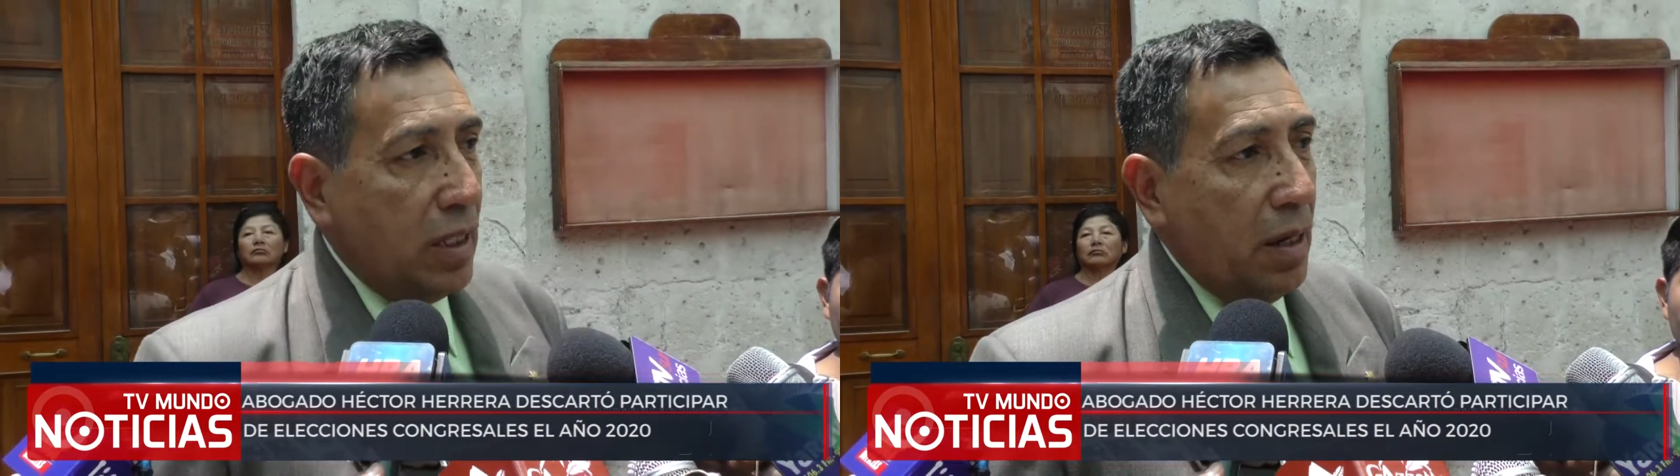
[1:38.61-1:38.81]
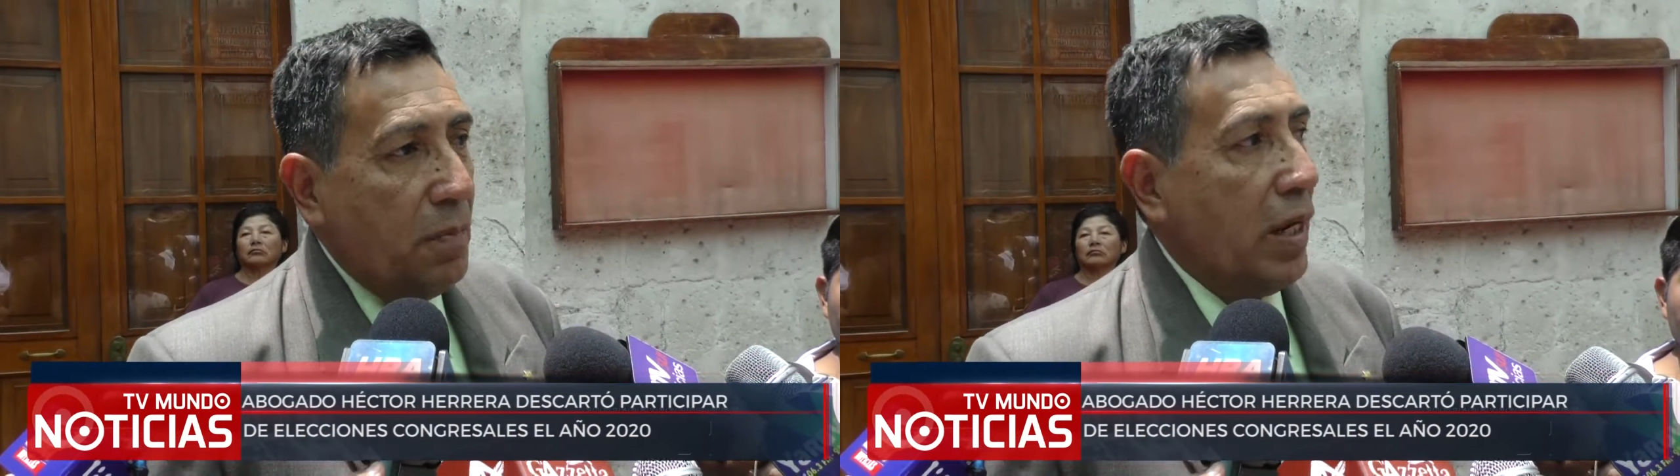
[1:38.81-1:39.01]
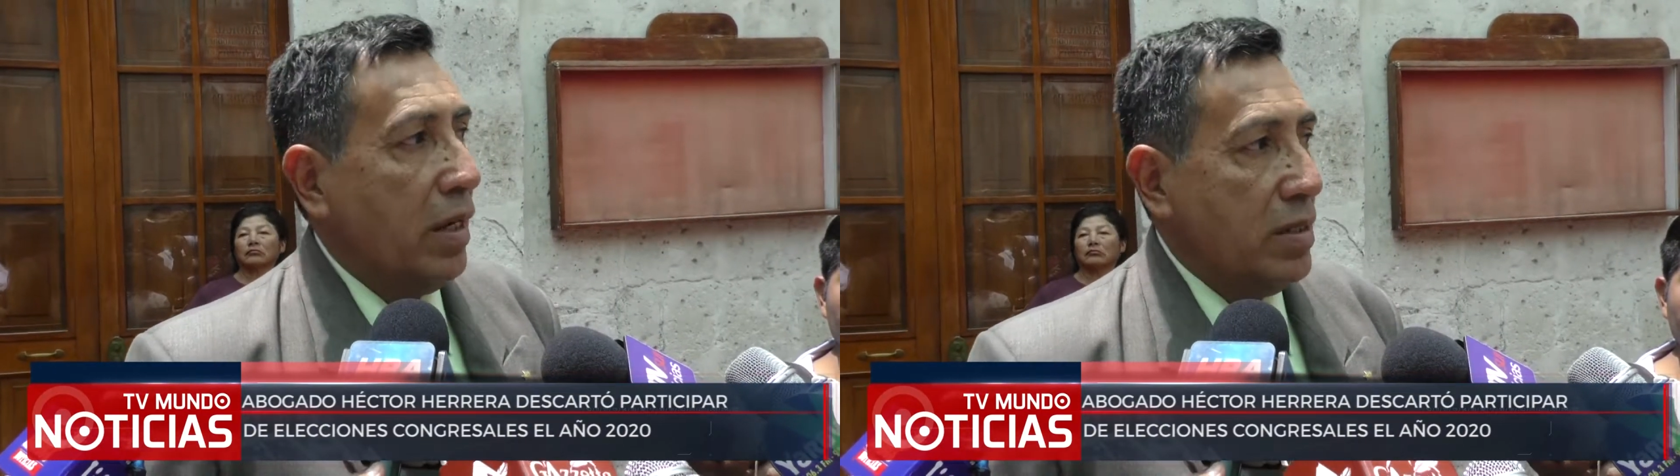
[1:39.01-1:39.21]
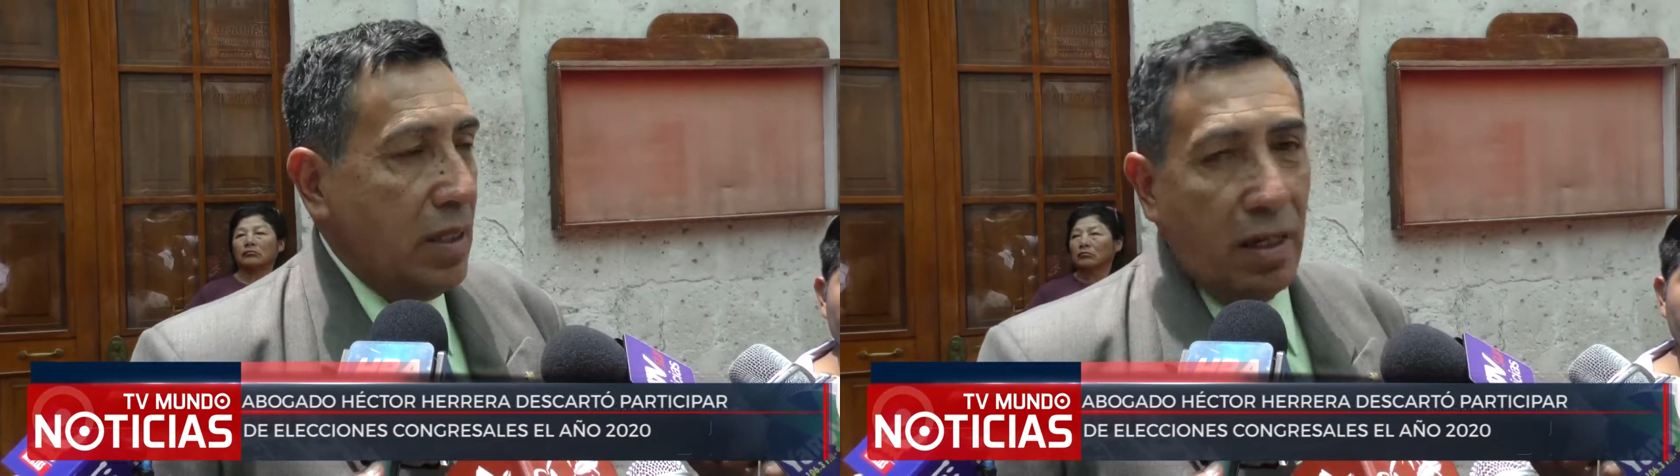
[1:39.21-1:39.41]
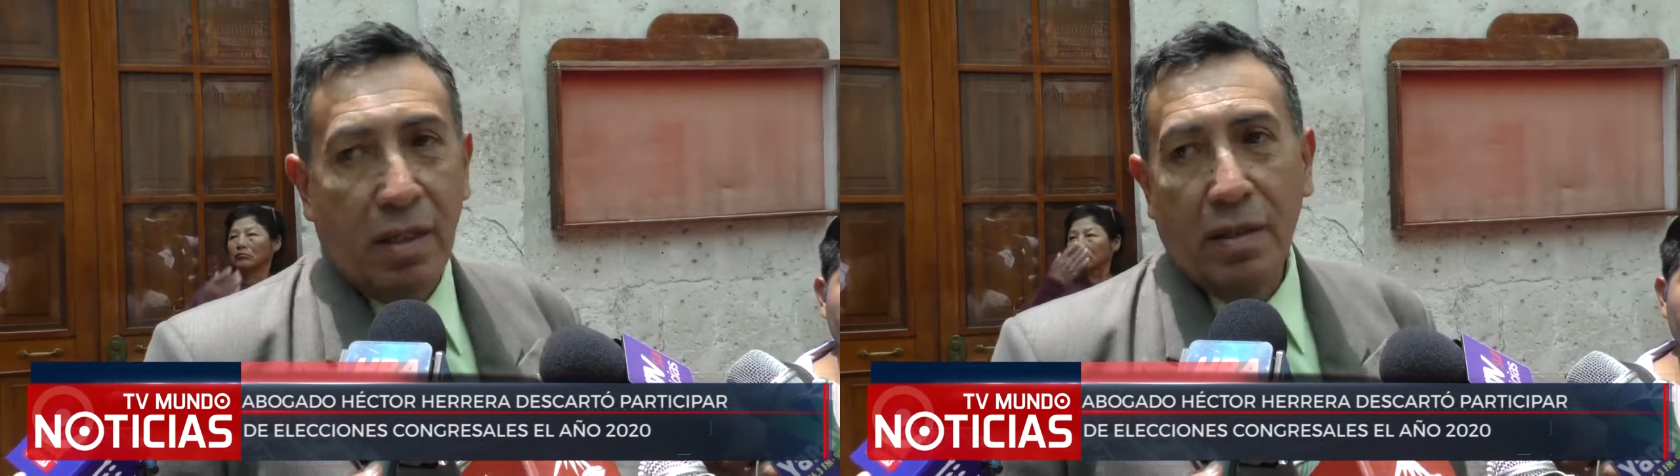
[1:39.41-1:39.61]
sea para que
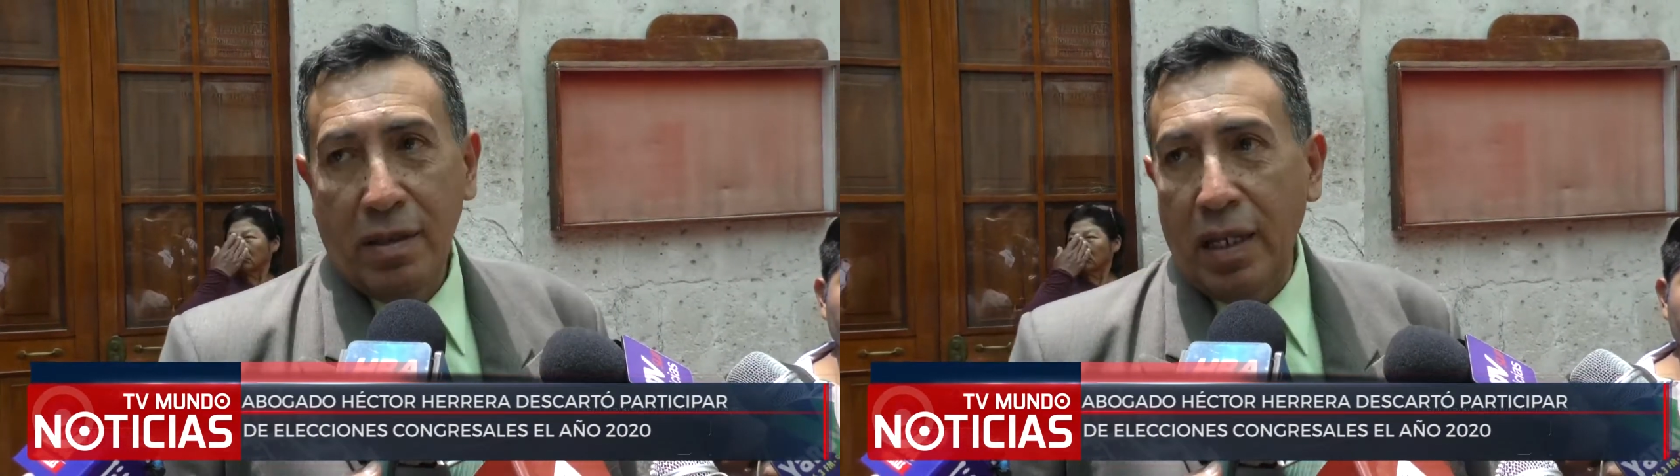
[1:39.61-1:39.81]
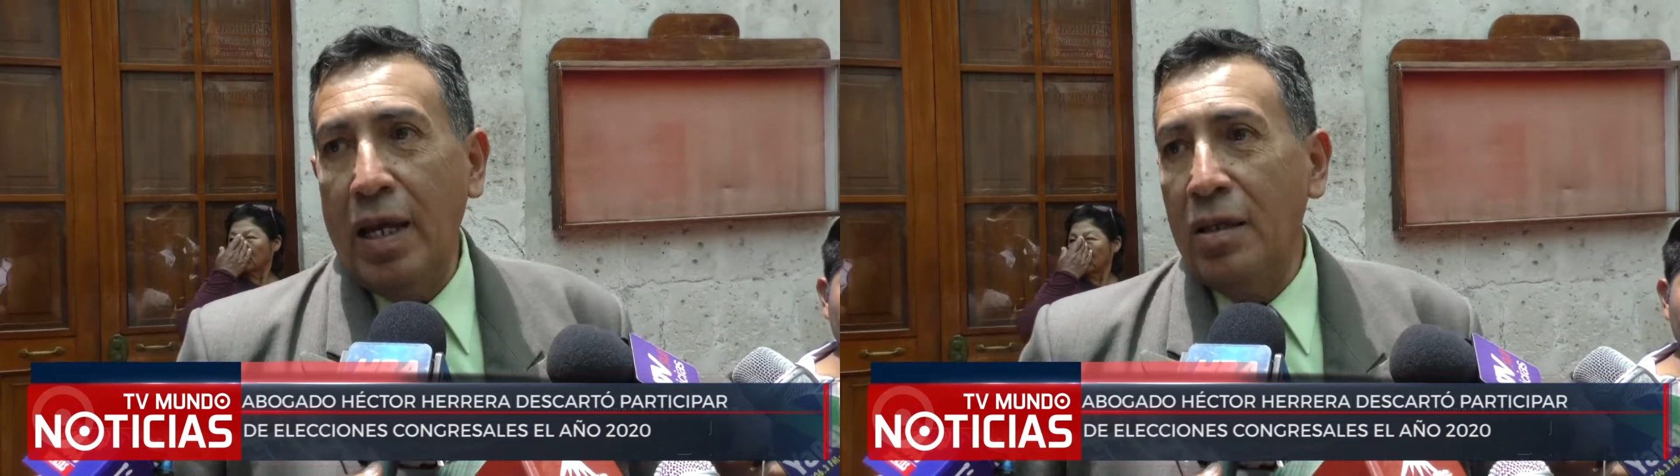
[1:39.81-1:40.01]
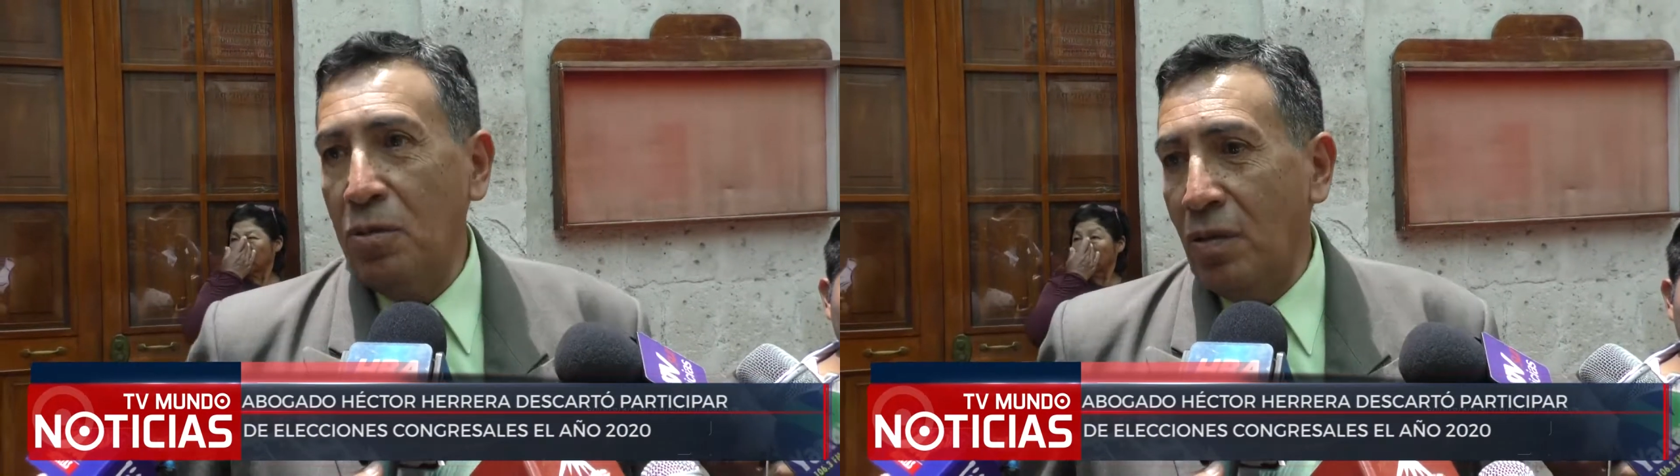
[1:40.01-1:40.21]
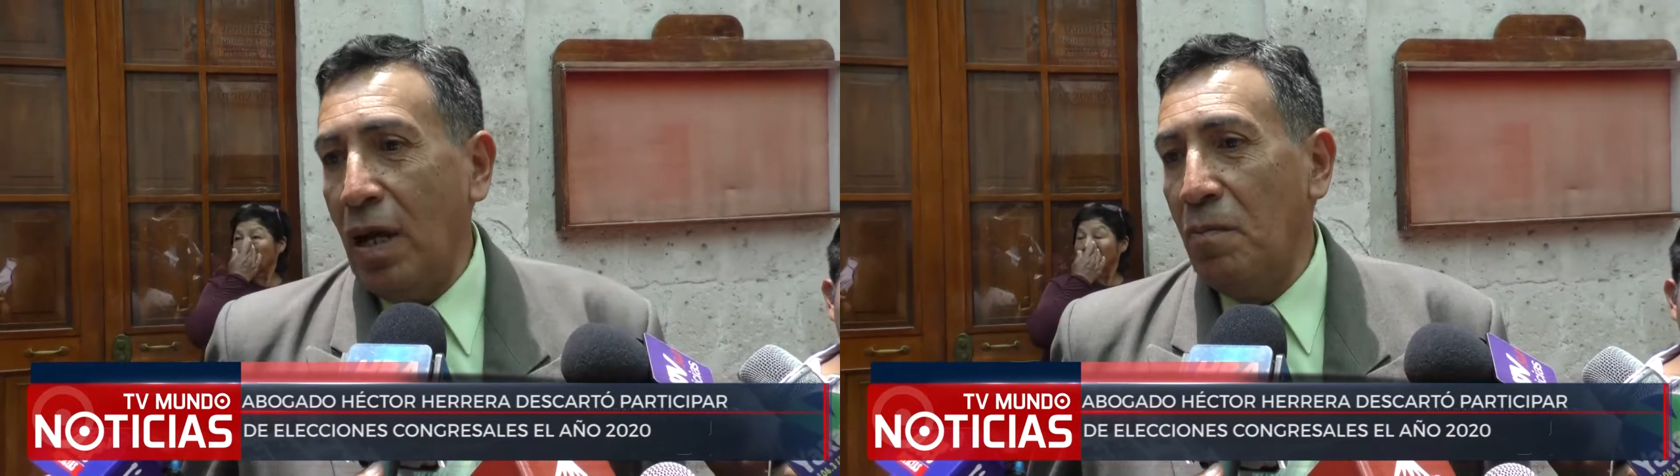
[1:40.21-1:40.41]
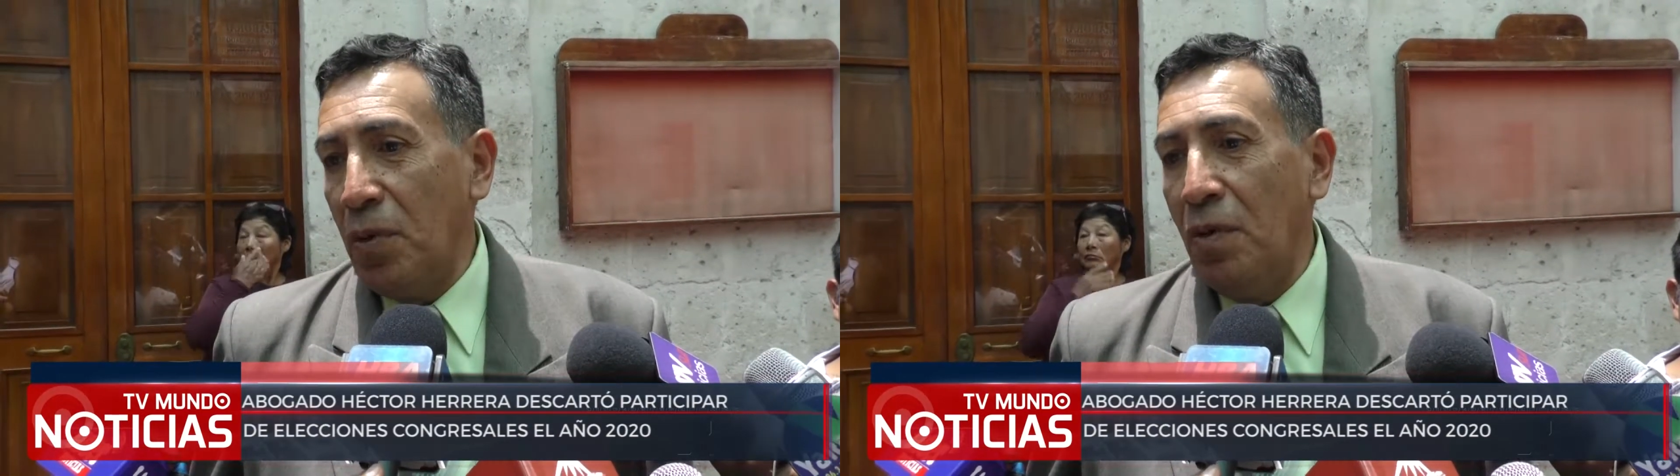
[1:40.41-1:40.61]
estén creando un
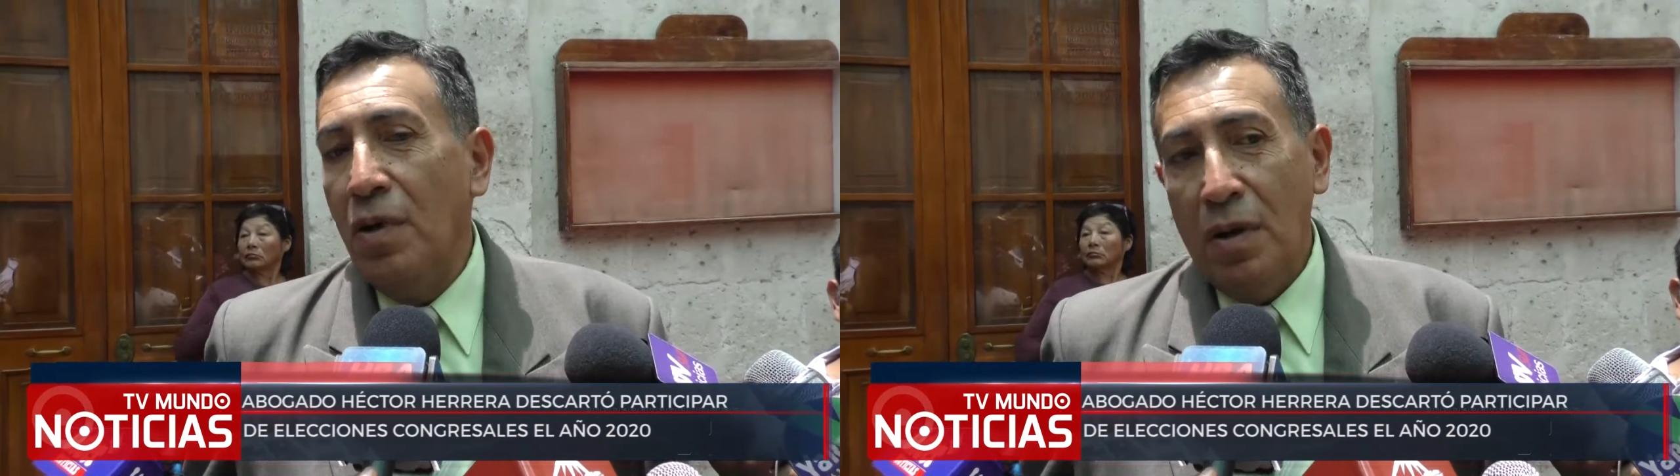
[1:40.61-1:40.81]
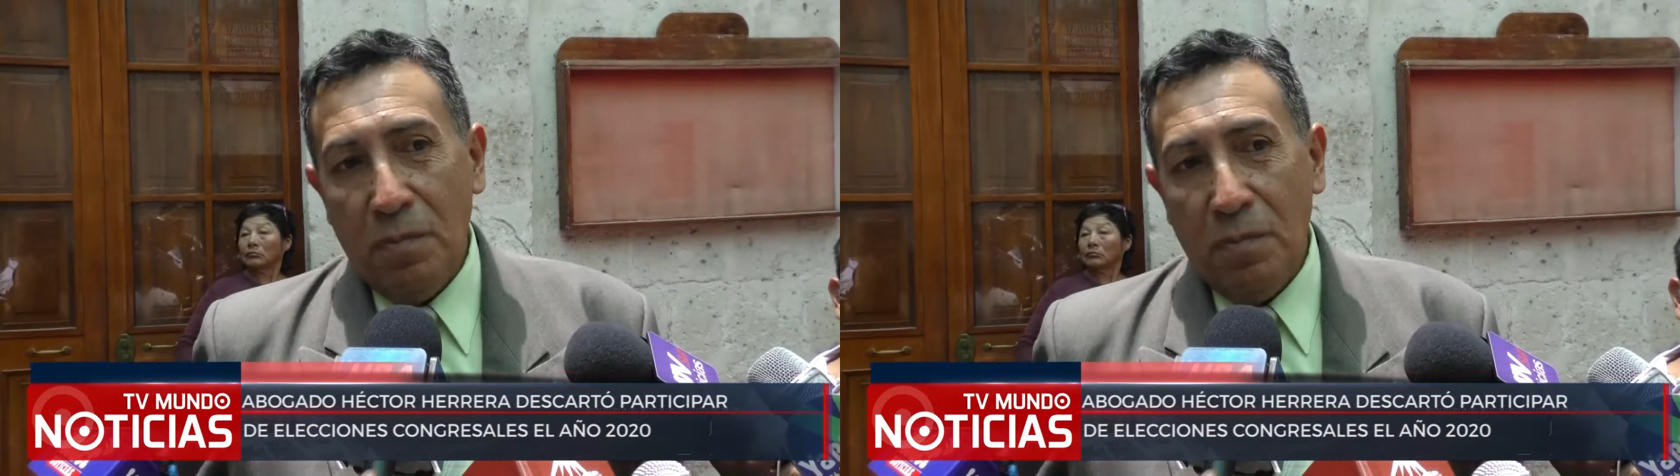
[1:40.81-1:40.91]
campo